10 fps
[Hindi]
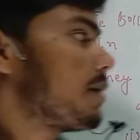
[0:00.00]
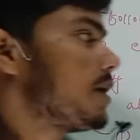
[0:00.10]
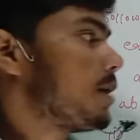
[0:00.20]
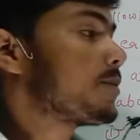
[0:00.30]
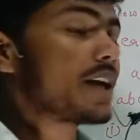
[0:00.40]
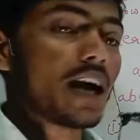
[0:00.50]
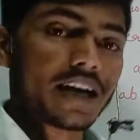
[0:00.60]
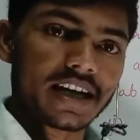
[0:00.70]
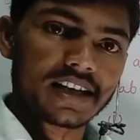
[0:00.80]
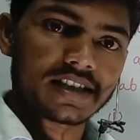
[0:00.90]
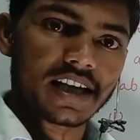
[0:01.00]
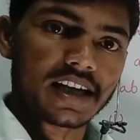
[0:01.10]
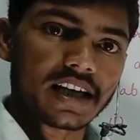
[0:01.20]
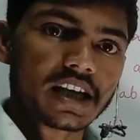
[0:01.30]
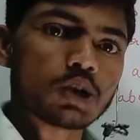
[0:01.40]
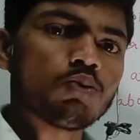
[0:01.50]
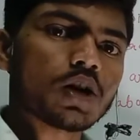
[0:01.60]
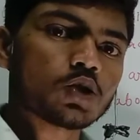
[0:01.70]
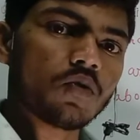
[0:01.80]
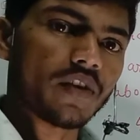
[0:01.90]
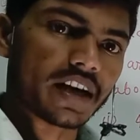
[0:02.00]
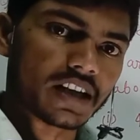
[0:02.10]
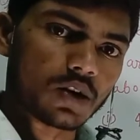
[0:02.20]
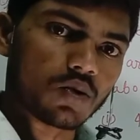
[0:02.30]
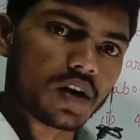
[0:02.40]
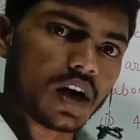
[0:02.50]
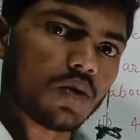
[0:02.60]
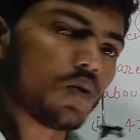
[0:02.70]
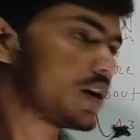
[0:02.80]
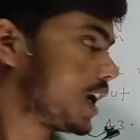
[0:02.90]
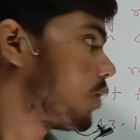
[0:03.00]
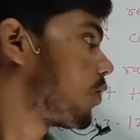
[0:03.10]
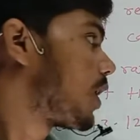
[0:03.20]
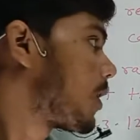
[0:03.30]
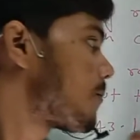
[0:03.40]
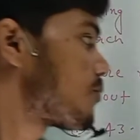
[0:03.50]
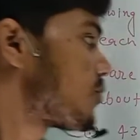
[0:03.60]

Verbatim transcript: बारे में आप क्या कहना चाहेंगे क्यू का जो फैक्टर होगा वो क्या होगा